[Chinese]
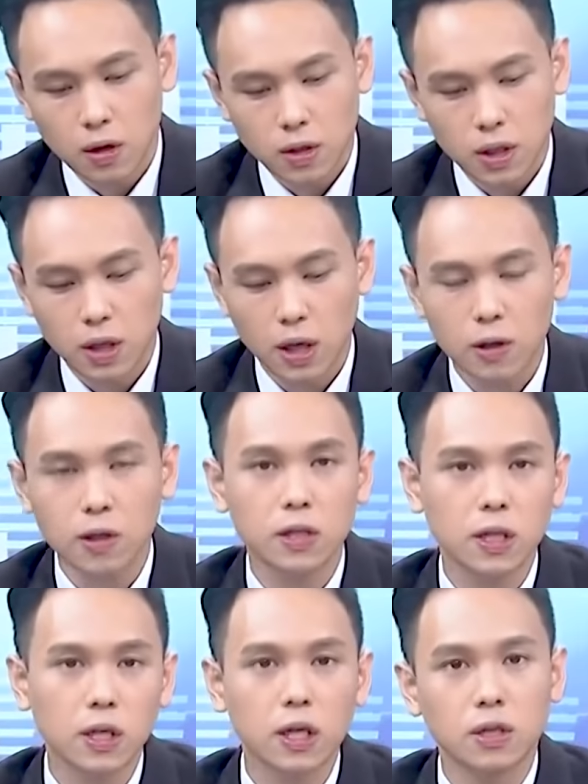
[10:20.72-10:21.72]
其他的一
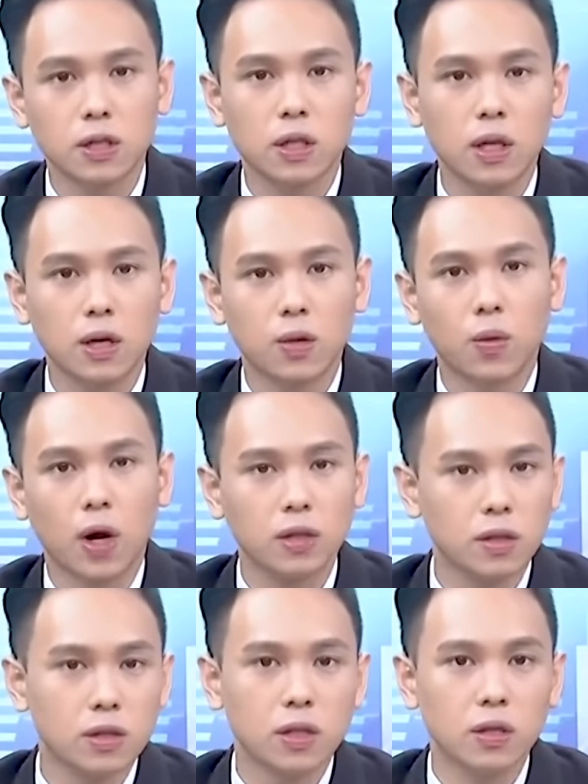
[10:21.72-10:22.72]
些科技类股、i
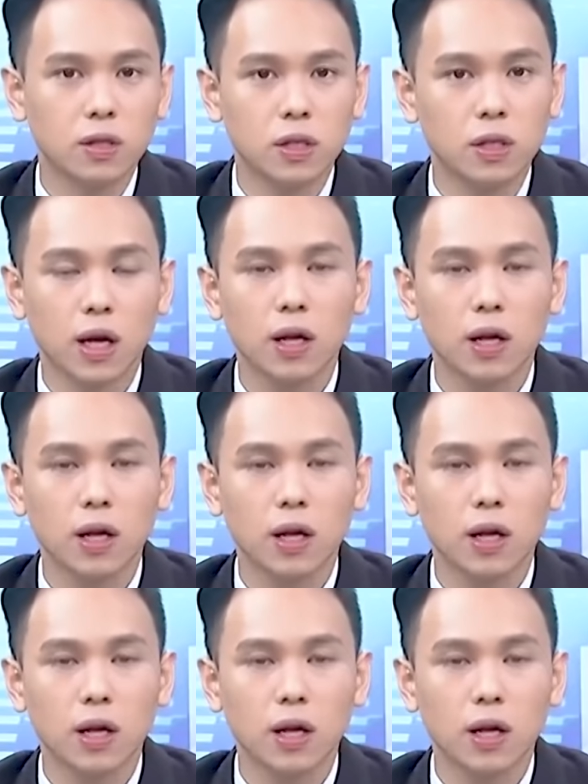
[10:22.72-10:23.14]
c 设计，